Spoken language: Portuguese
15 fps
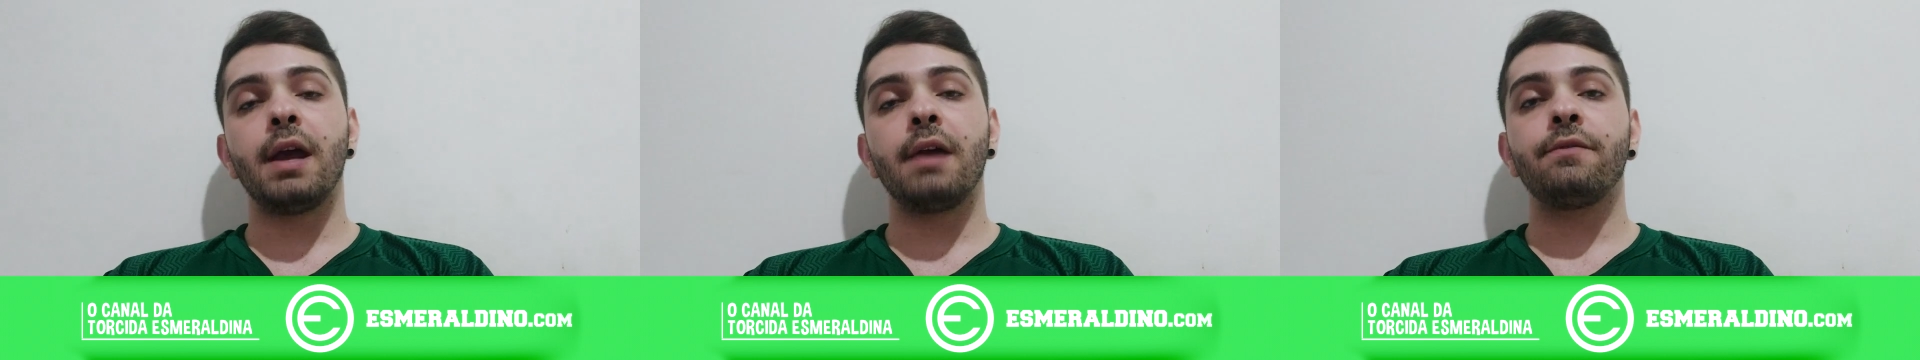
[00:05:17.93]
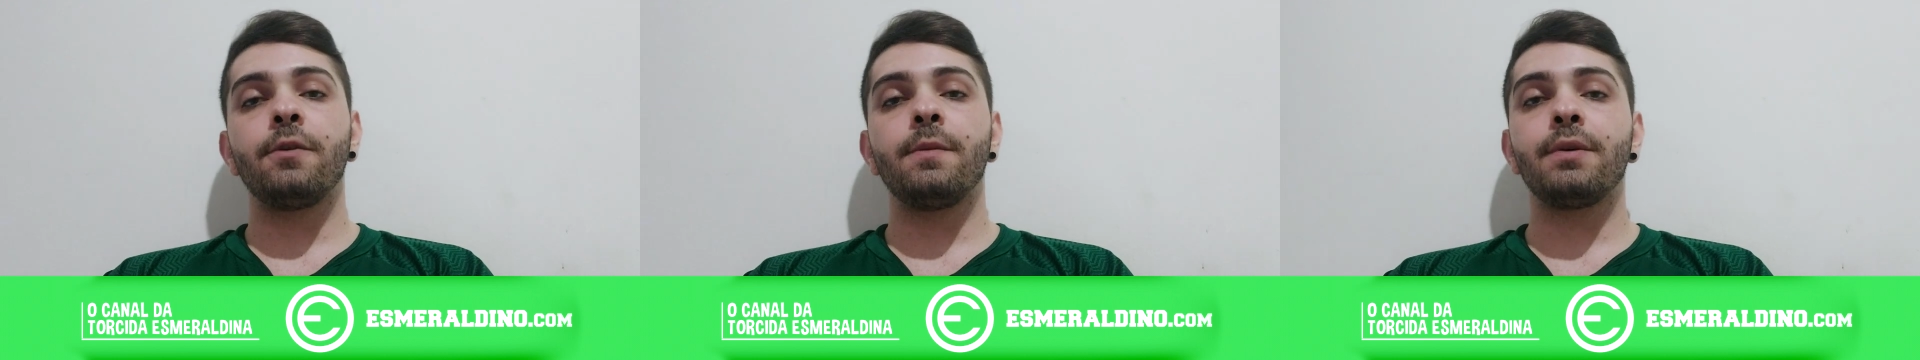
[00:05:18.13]
que
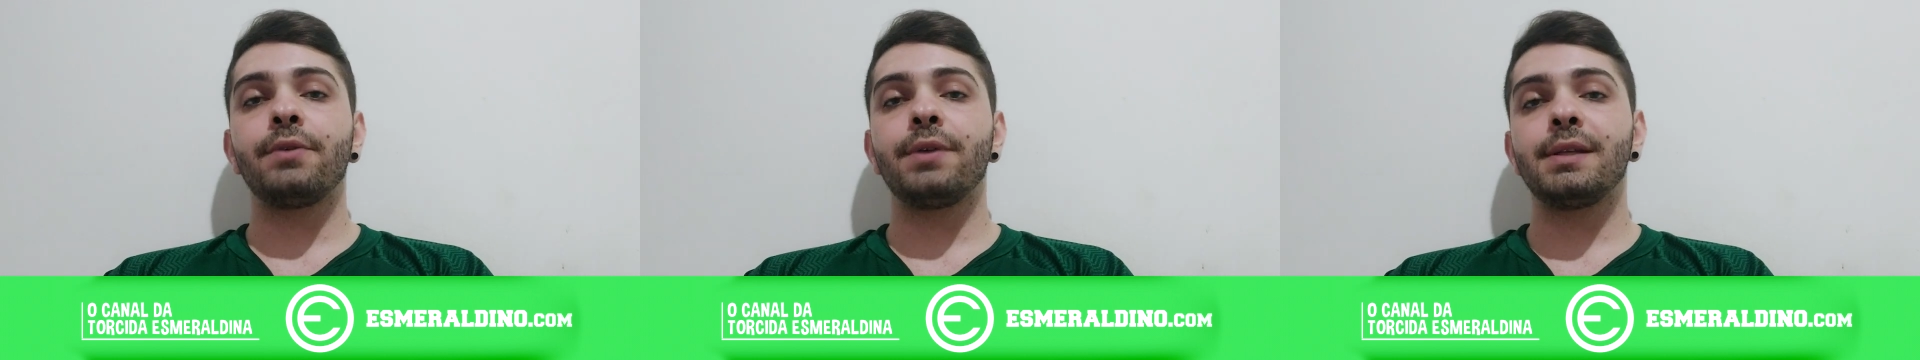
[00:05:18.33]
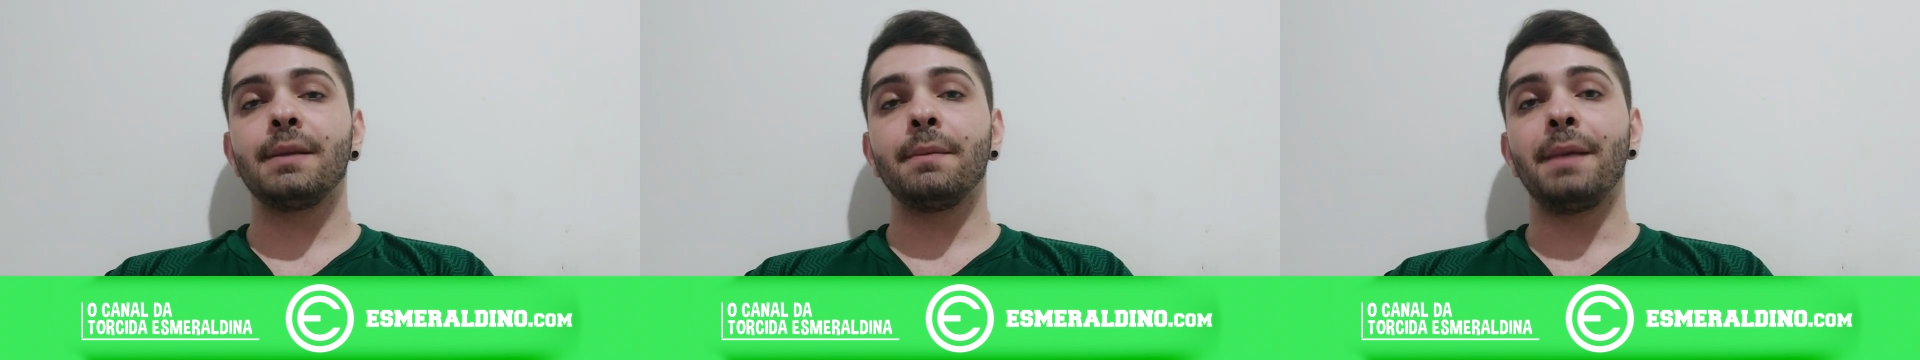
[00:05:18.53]
foi uma
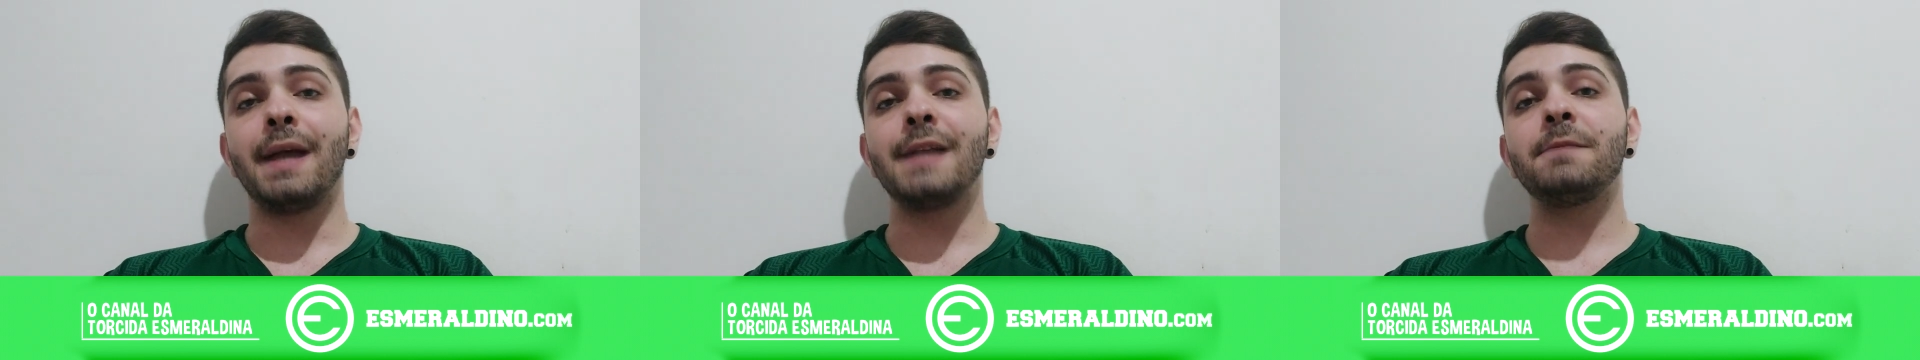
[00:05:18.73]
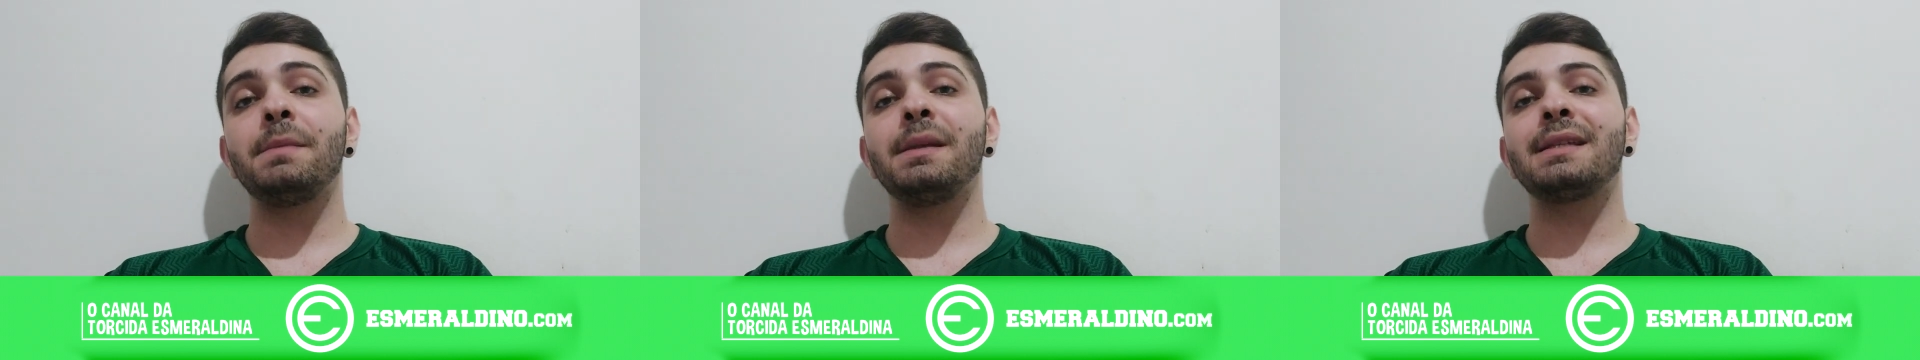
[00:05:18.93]
coisa mais
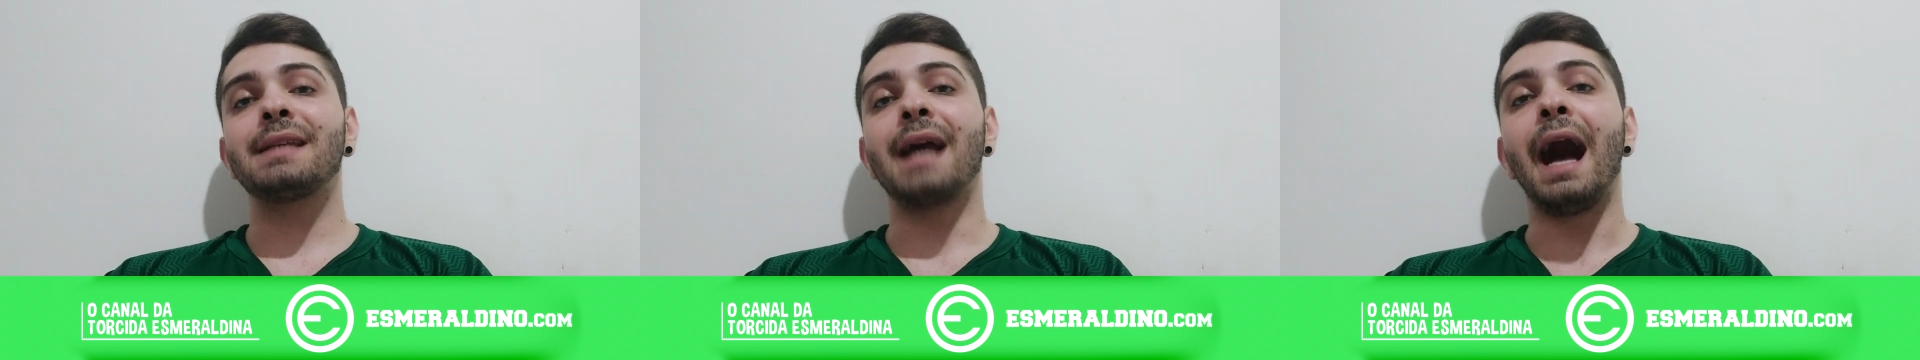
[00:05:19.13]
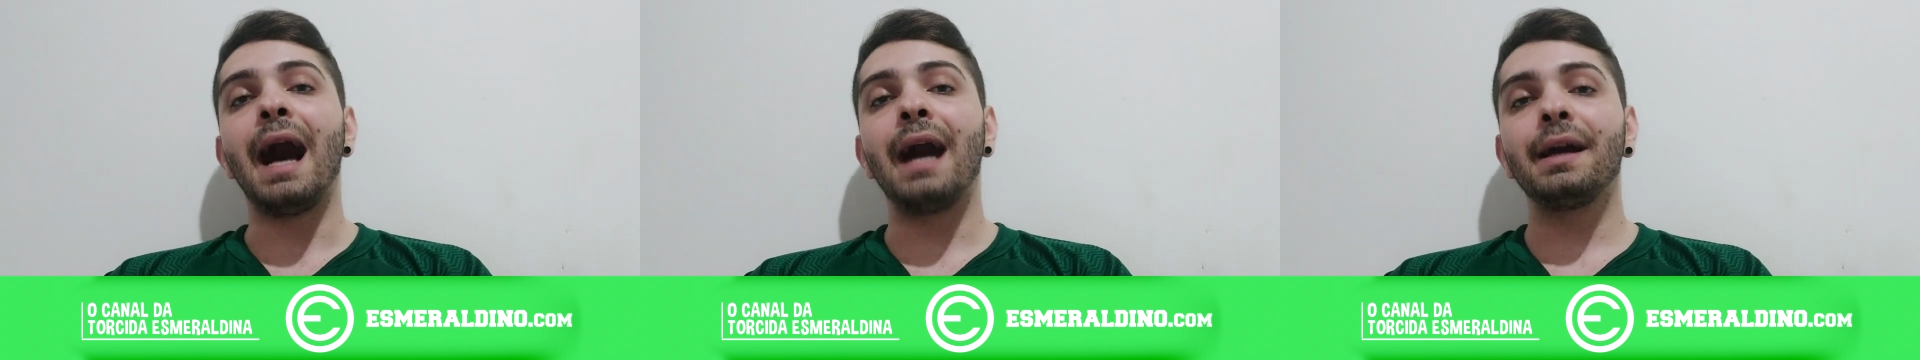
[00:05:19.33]

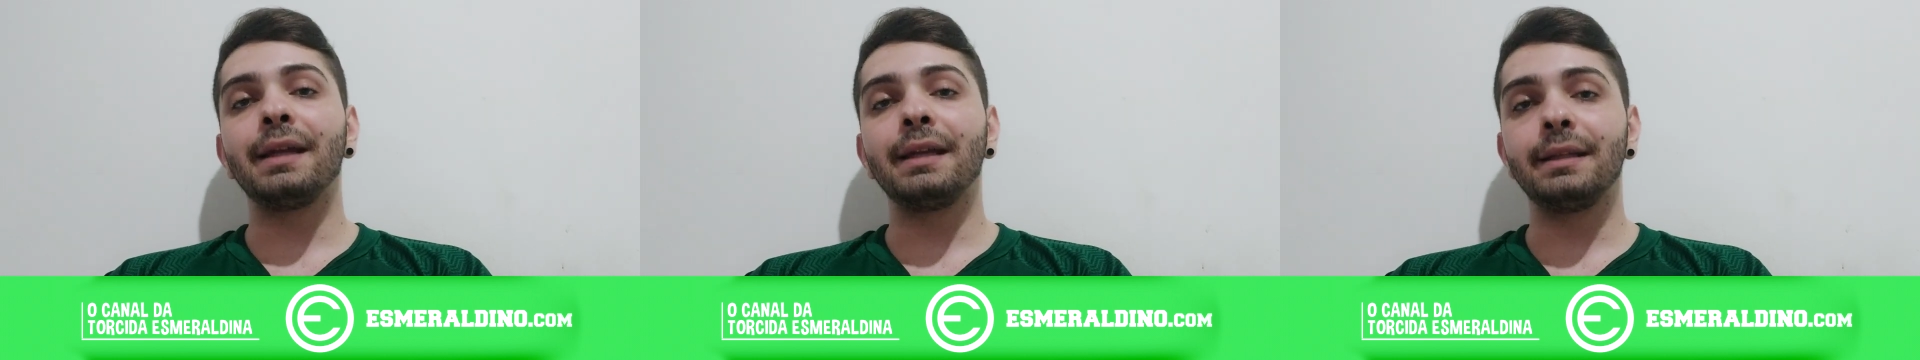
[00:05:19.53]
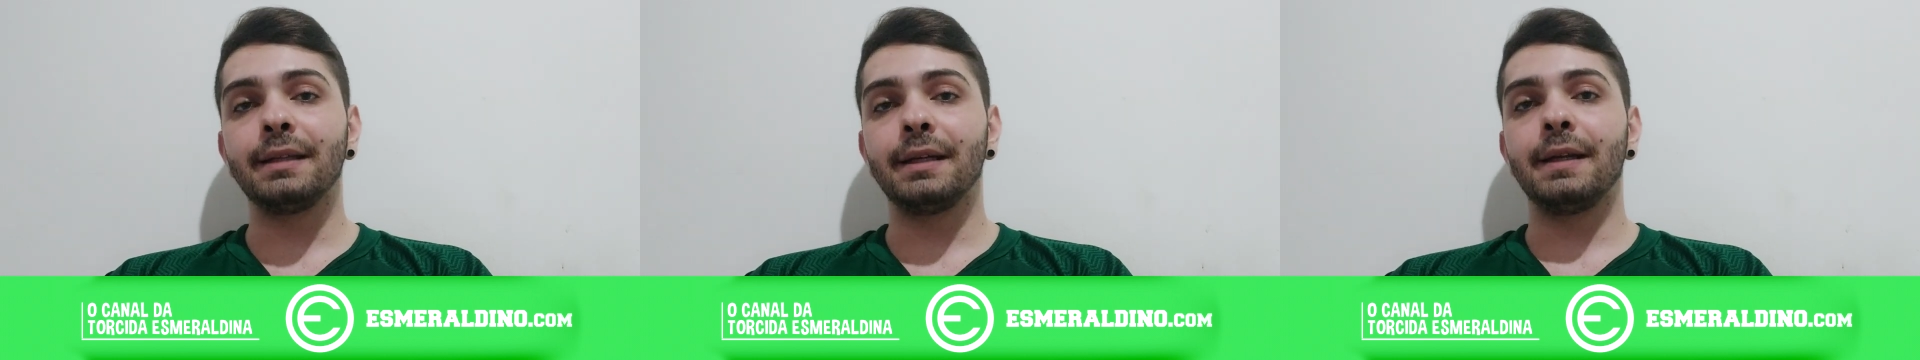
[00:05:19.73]
bizarra
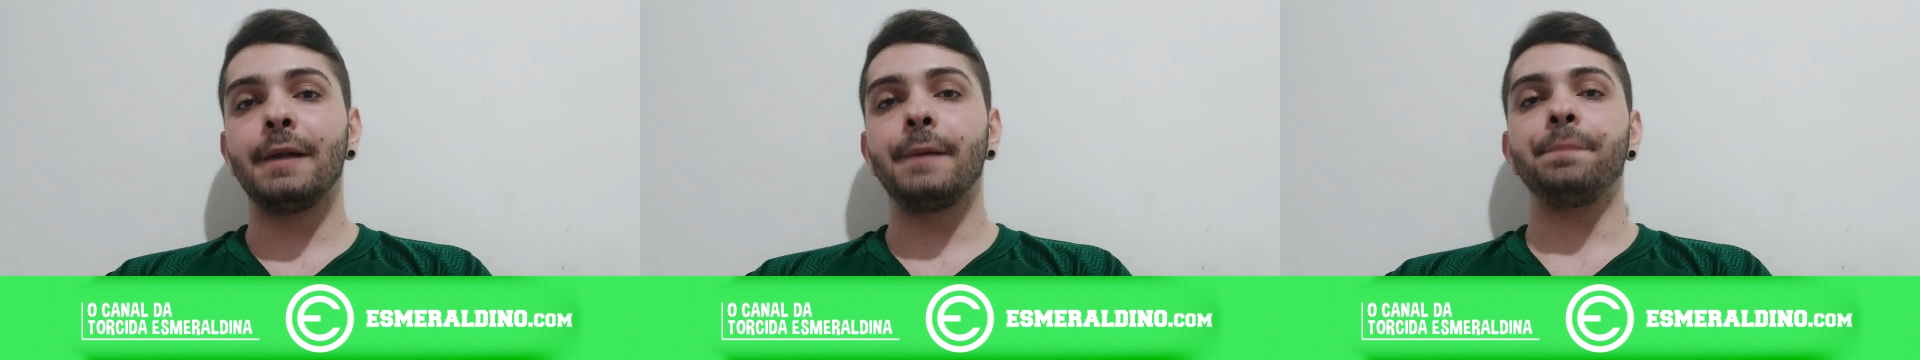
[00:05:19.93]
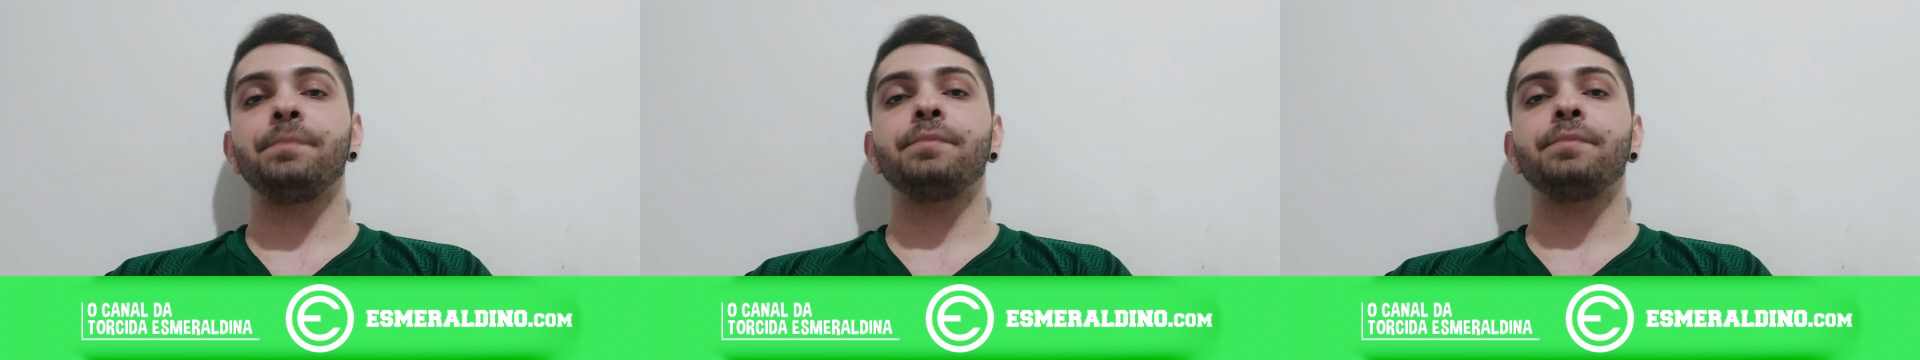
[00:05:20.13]
ainda, né?